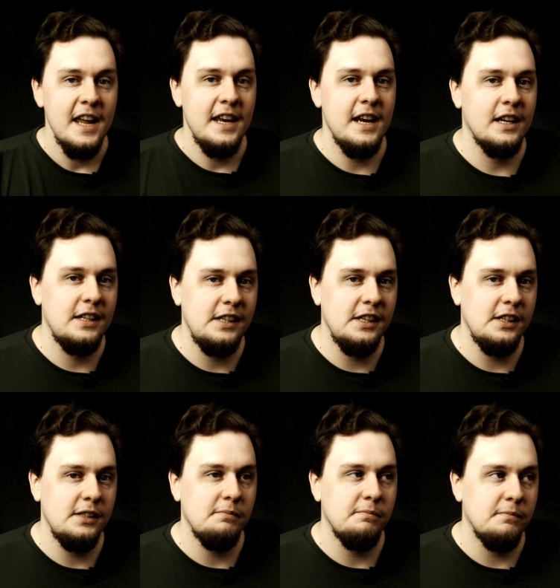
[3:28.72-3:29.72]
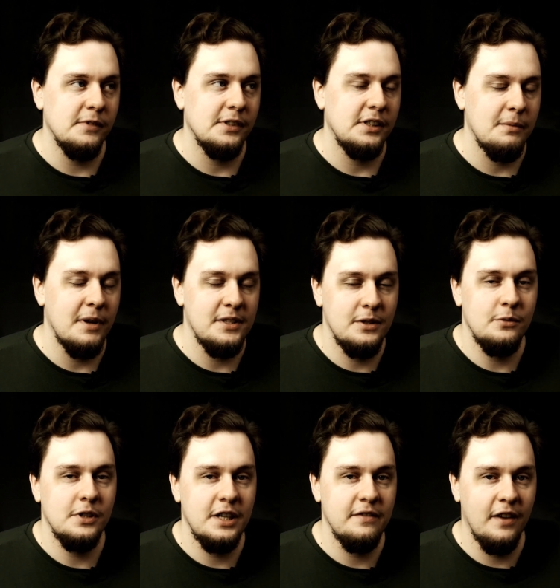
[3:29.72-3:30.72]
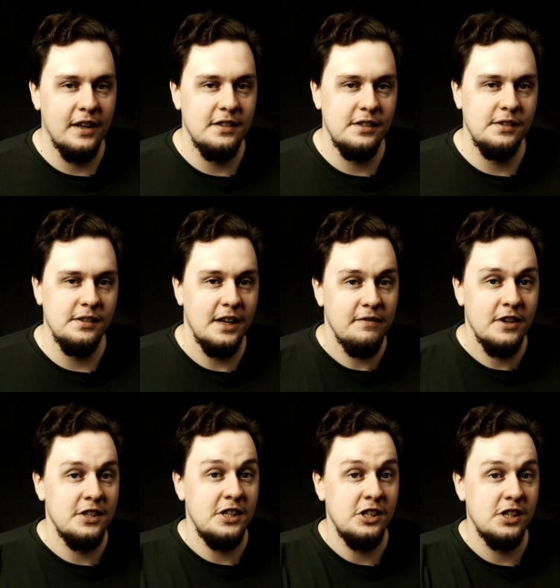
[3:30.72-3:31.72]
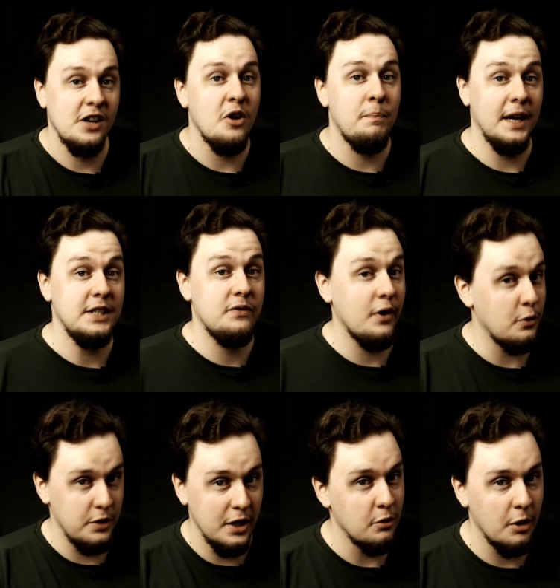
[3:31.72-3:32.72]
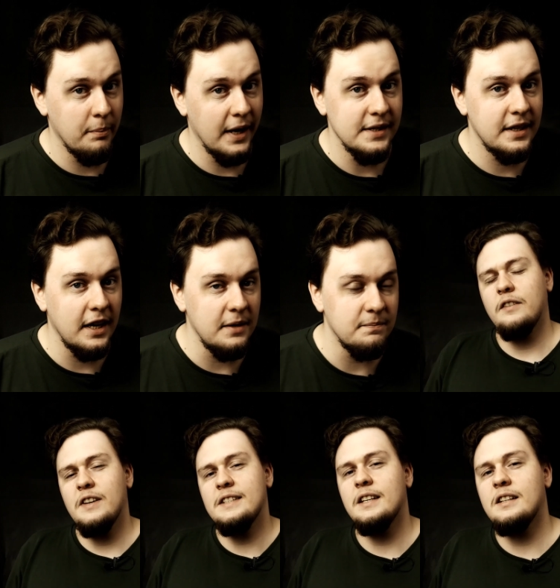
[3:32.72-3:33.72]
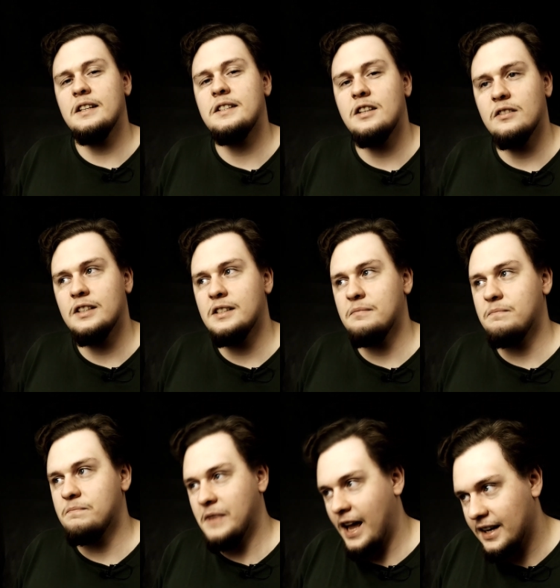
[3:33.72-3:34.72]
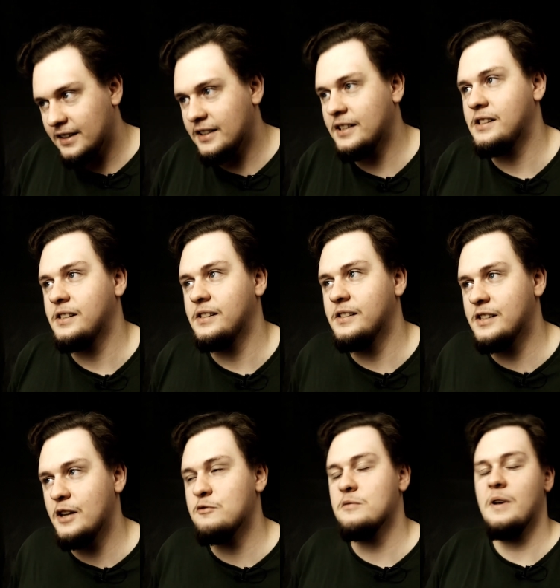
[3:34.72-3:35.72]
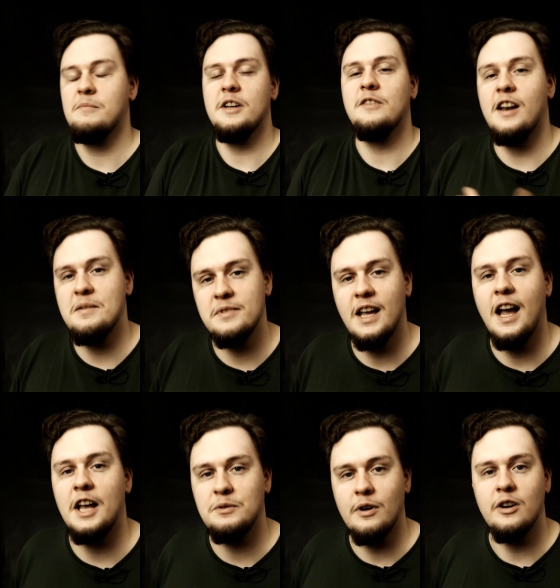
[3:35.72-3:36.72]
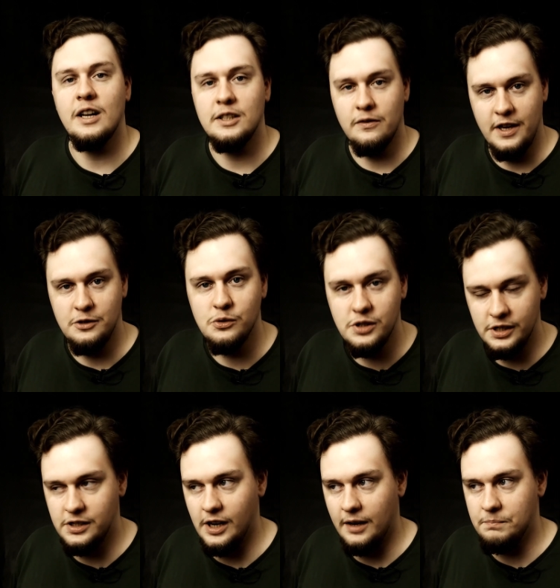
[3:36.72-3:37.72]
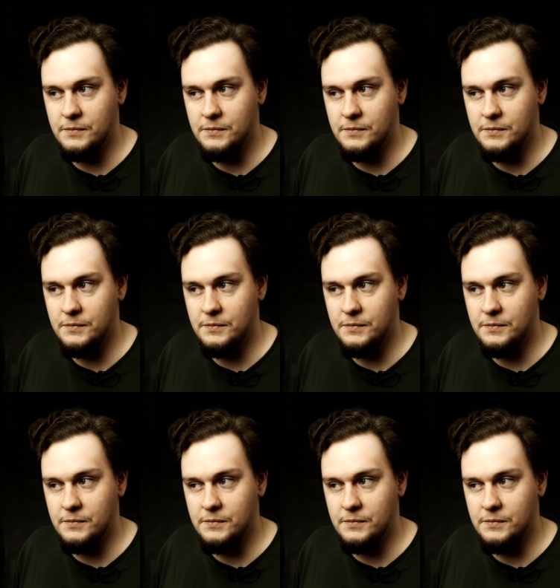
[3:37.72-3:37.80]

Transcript: jak i, no nie ma co ukrywać, najważniejszego państwa Unii Europejskiej. Tak więc z jednej strony, tak, znowu mamy chwalebne hasła o ratowaniu życia